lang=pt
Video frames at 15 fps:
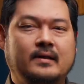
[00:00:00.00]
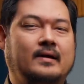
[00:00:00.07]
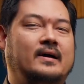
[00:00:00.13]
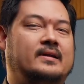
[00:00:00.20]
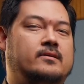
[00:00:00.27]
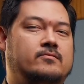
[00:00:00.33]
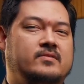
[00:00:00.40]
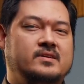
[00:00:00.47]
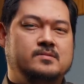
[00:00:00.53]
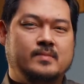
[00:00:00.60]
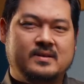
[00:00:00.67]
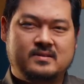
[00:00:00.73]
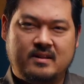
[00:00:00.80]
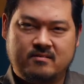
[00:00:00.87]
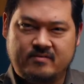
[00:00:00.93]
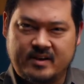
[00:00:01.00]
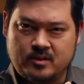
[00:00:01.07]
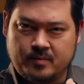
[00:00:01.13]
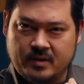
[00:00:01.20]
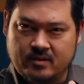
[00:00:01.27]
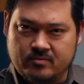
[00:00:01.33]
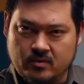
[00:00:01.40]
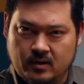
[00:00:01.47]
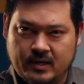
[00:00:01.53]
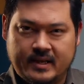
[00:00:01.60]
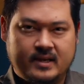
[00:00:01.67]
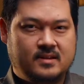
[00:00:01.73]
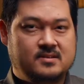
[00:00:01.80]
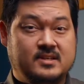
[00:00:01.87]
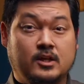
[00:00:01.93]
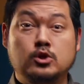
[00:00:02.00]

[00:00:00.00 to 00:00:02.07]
cada vez mais levado pela violência,